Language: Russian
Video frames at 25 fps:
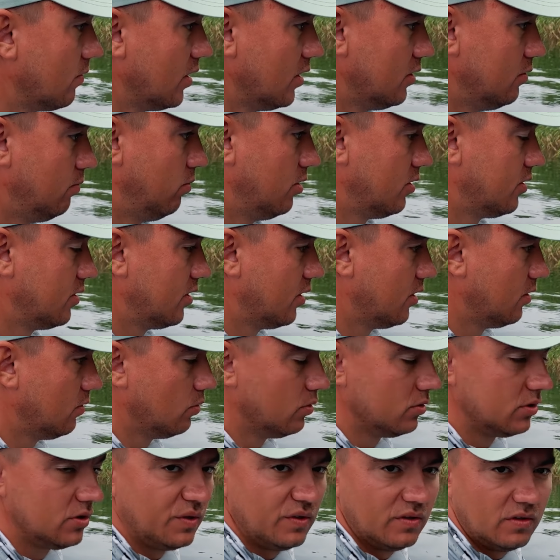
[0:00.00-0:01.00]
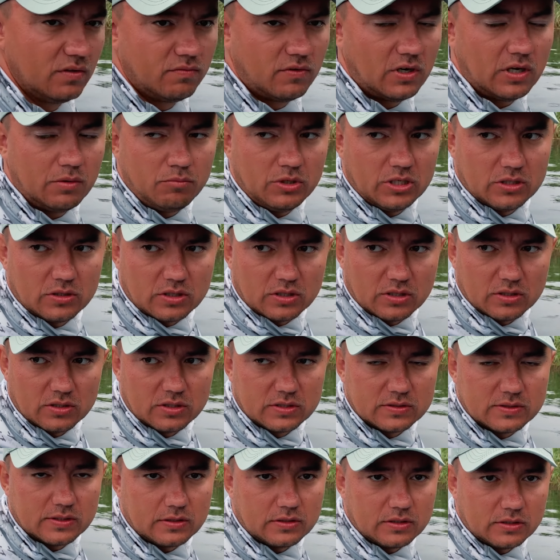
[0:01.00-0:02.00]
от борта лодки 2 метра,
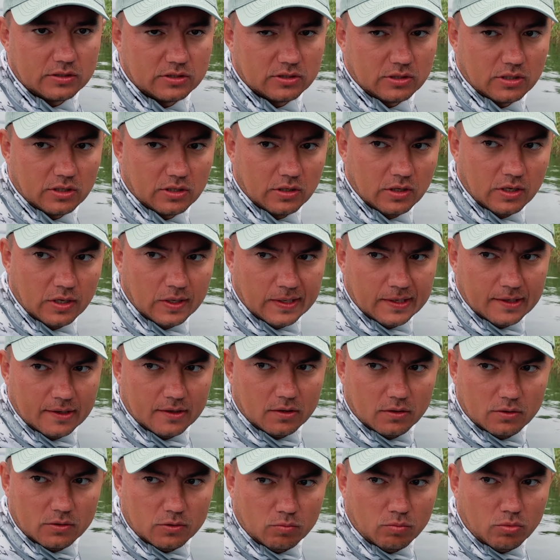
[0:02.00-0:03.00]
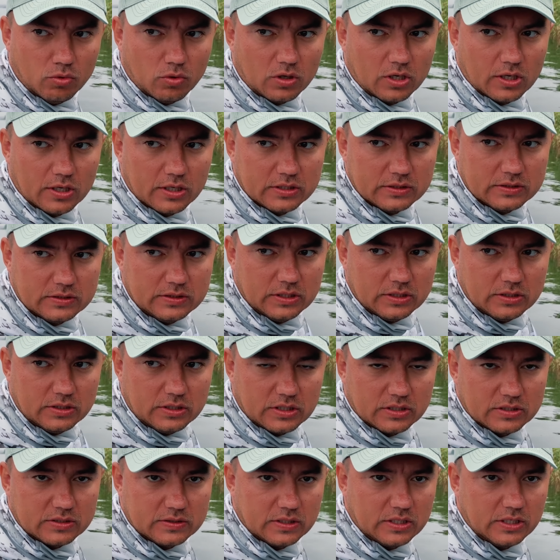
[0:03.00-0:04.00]
достаточно глубокая
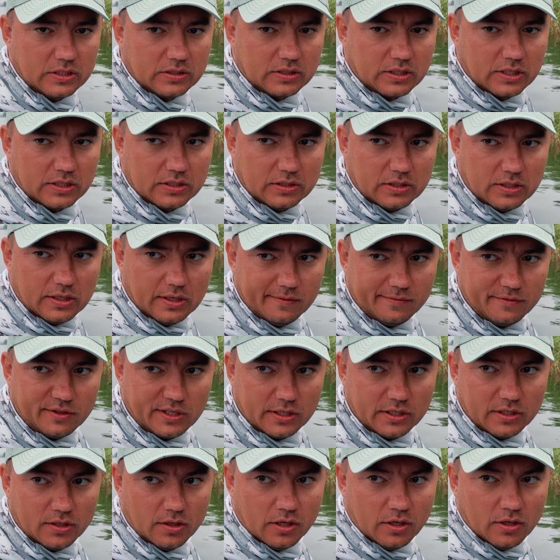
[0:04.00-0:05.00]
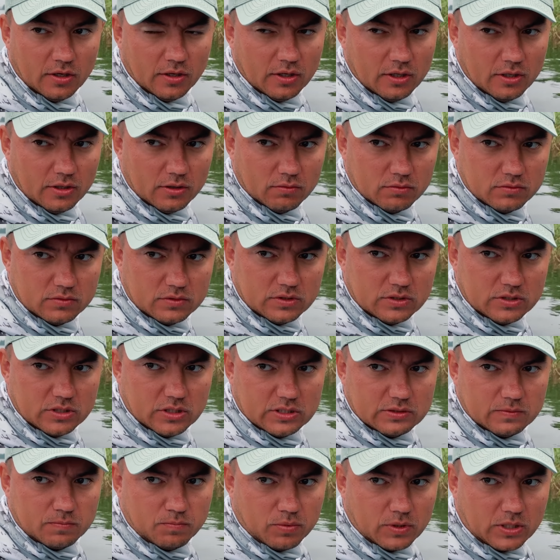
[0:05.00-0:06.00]
стенка с редкой травкой. Вот
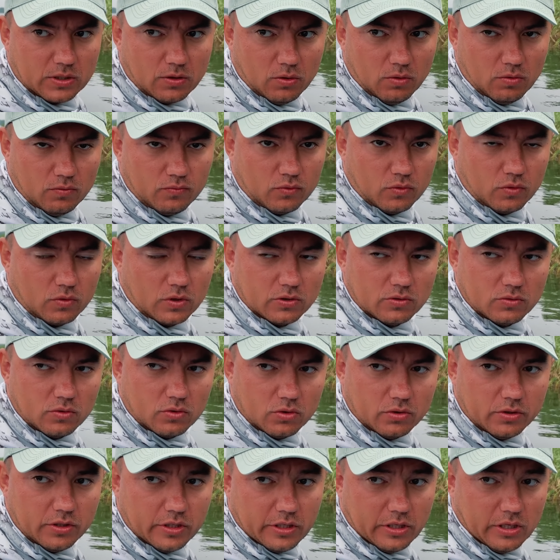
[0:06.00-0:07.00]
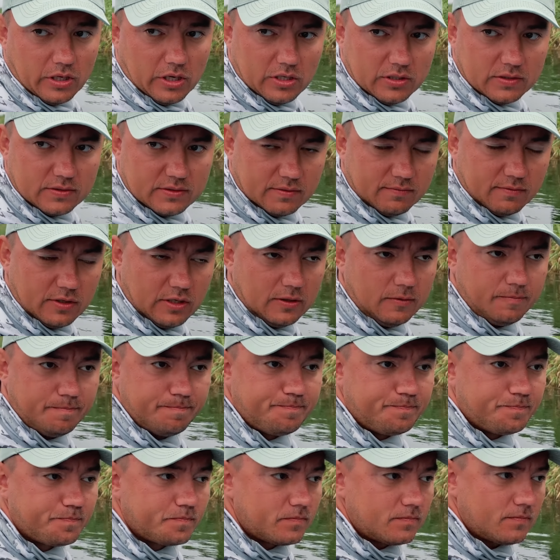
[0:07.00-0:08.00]
сейчас поклевку, которую я реализовал,
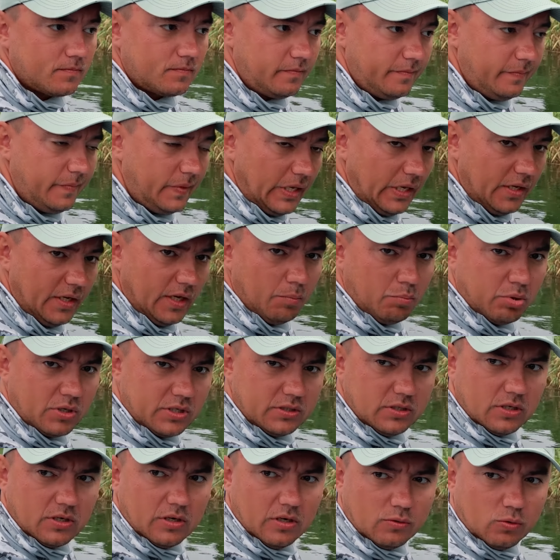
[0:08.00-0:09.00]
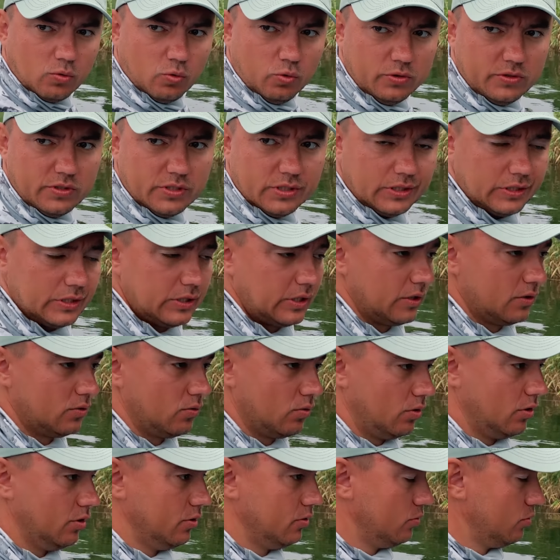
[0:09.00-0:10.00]
я продирал кустики,
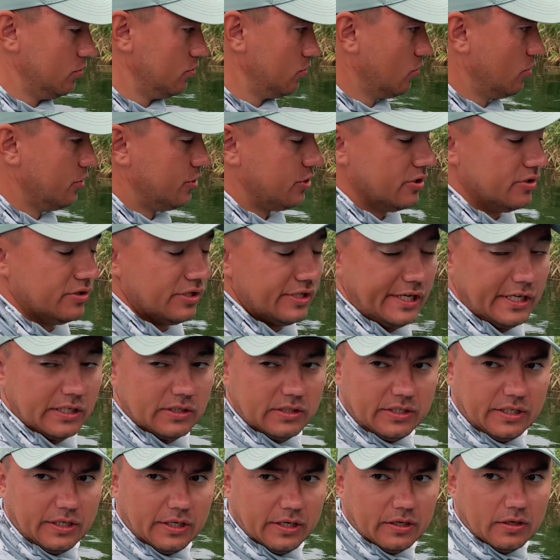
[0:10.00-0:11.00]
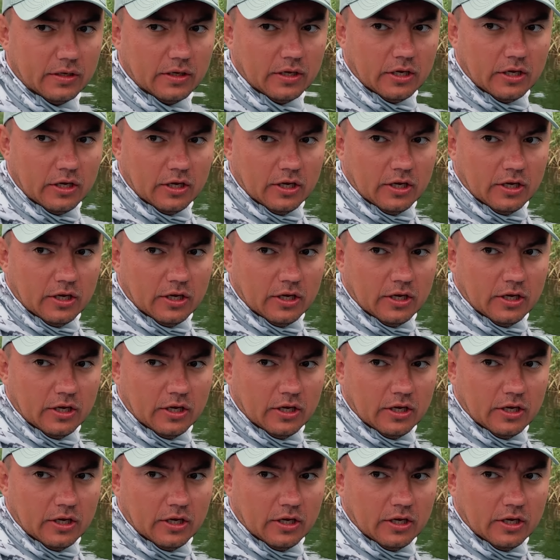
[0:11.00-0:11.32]
которые тут очень редкие.